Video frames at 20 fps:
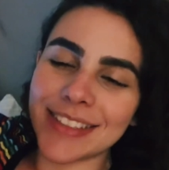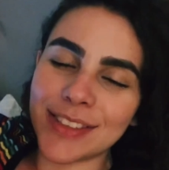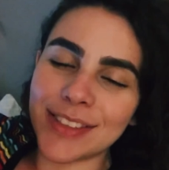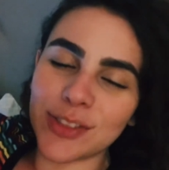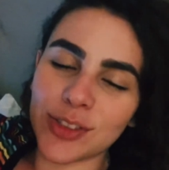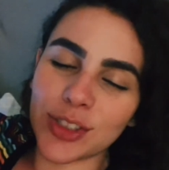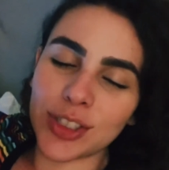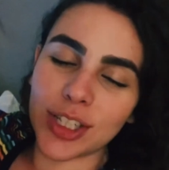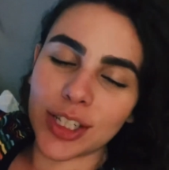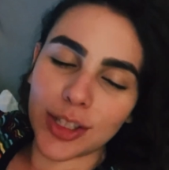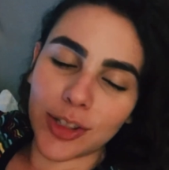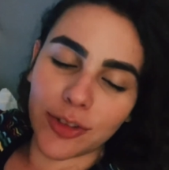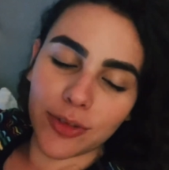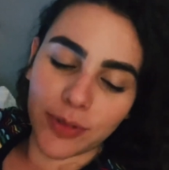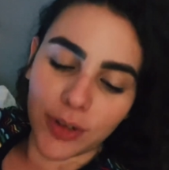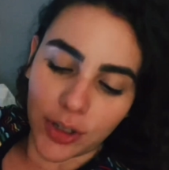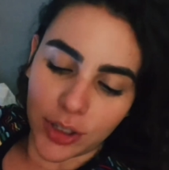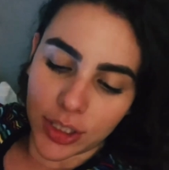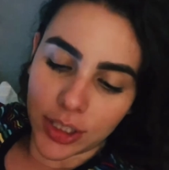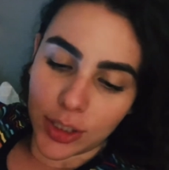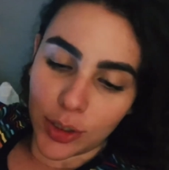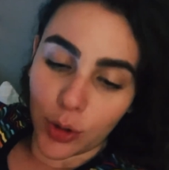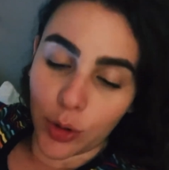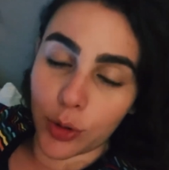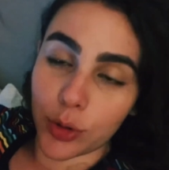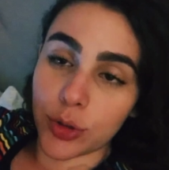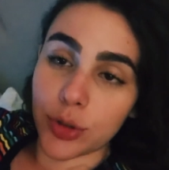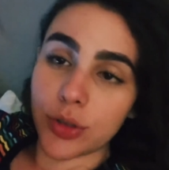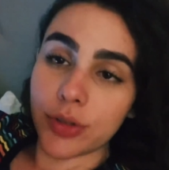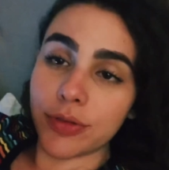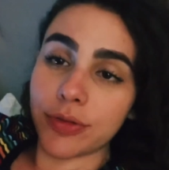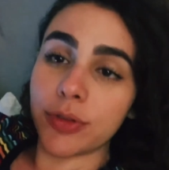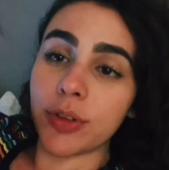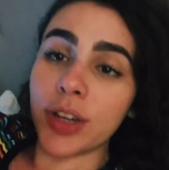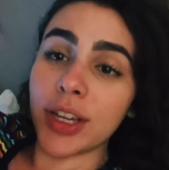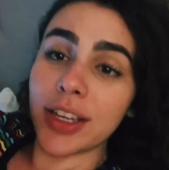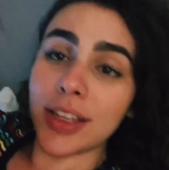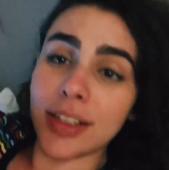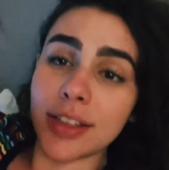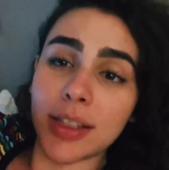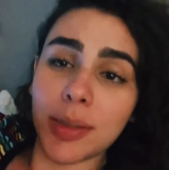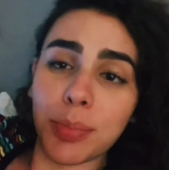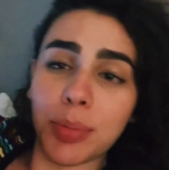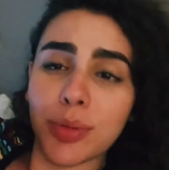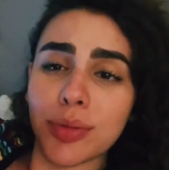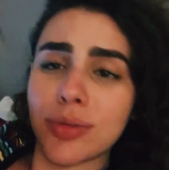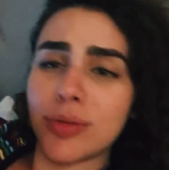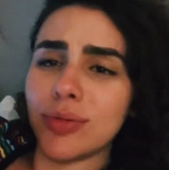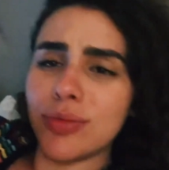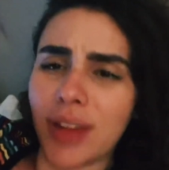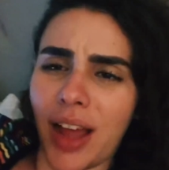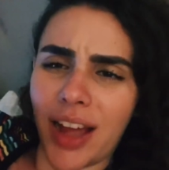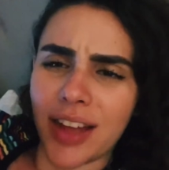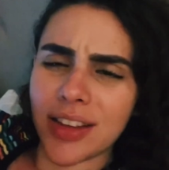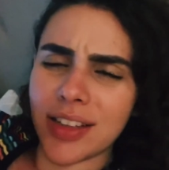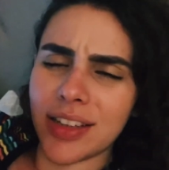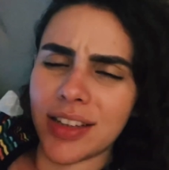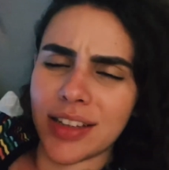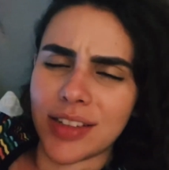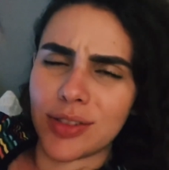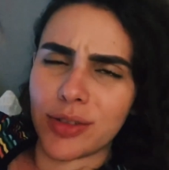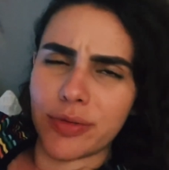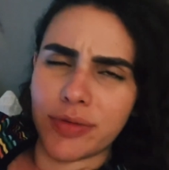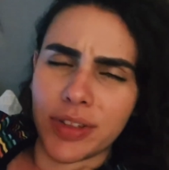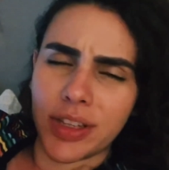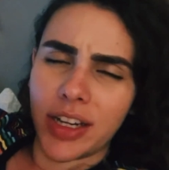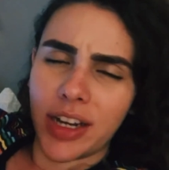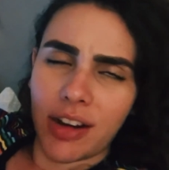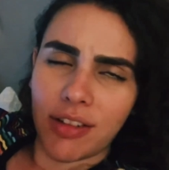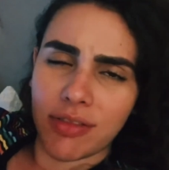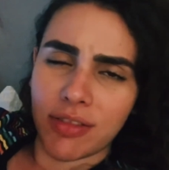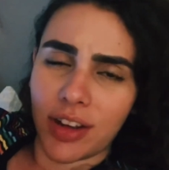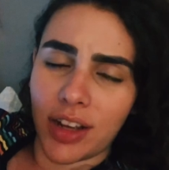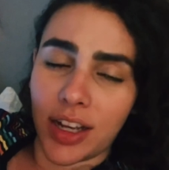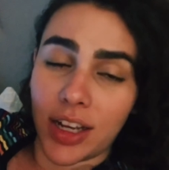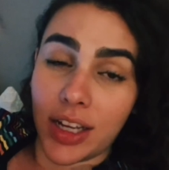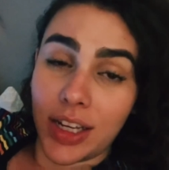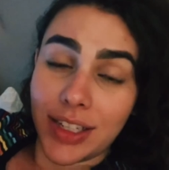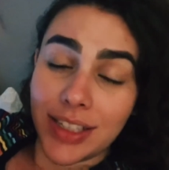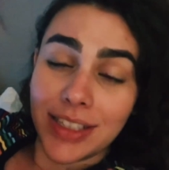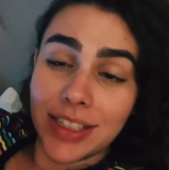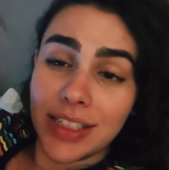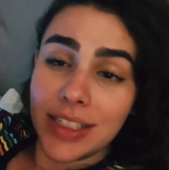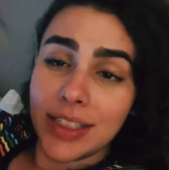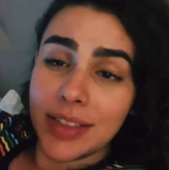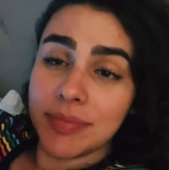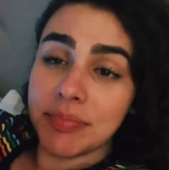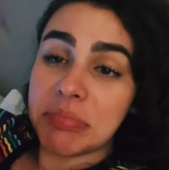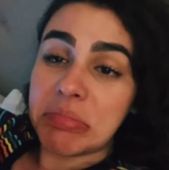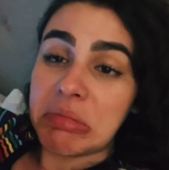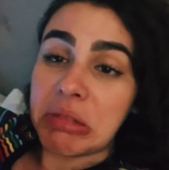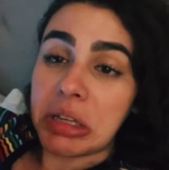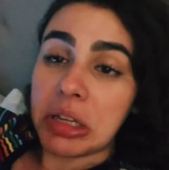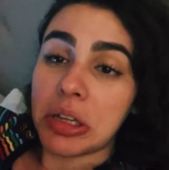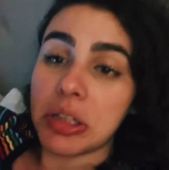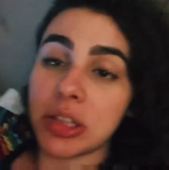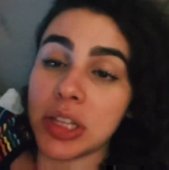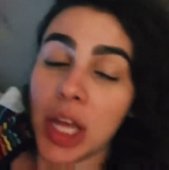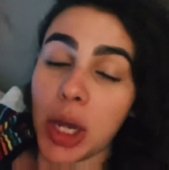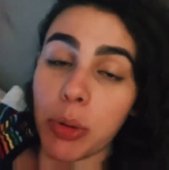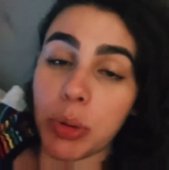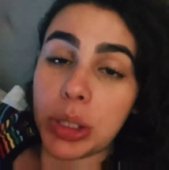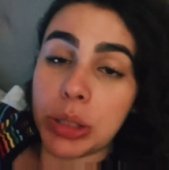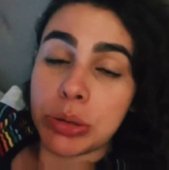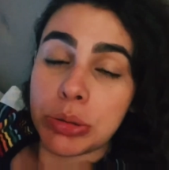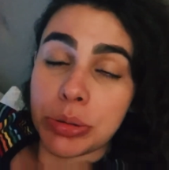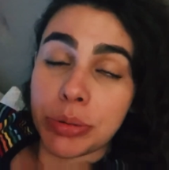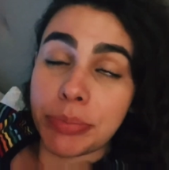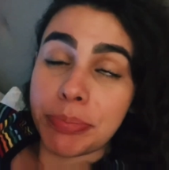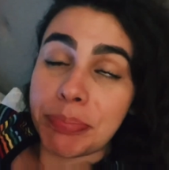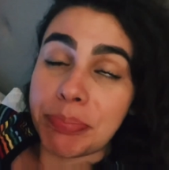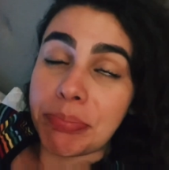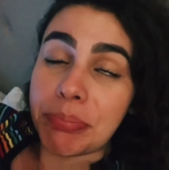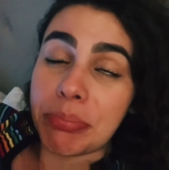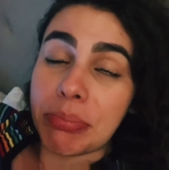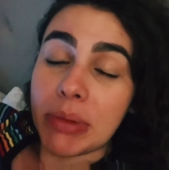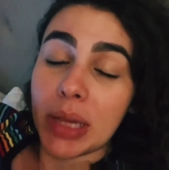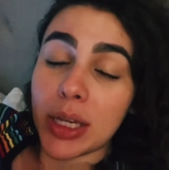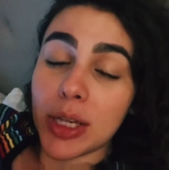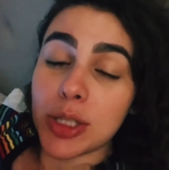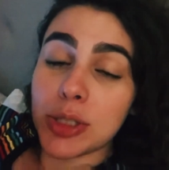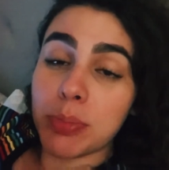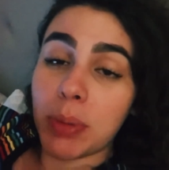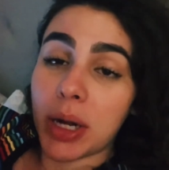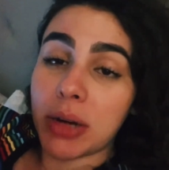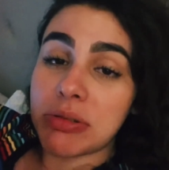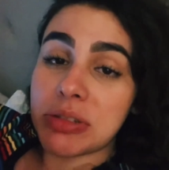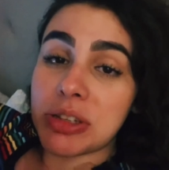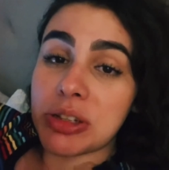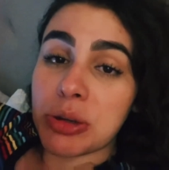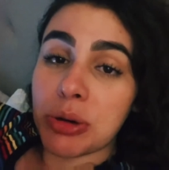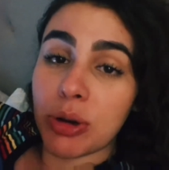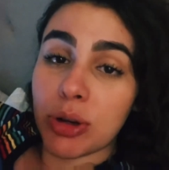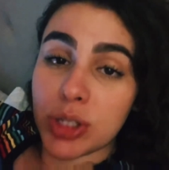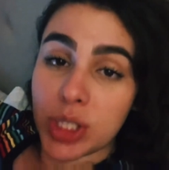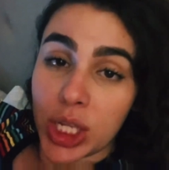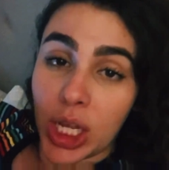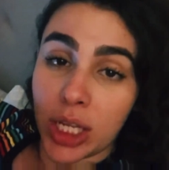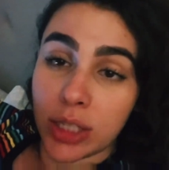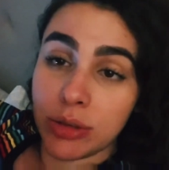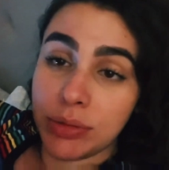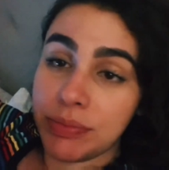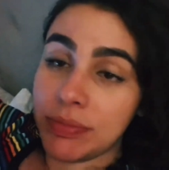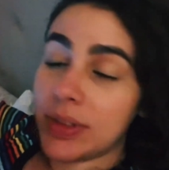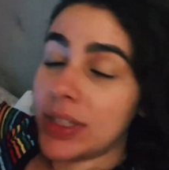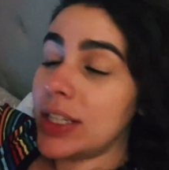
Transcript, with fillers: isso, gente, o vlog de hoje foi, tipo, do nada resolvi gravar e deu isso. Eu espero que vocês tenham gostado.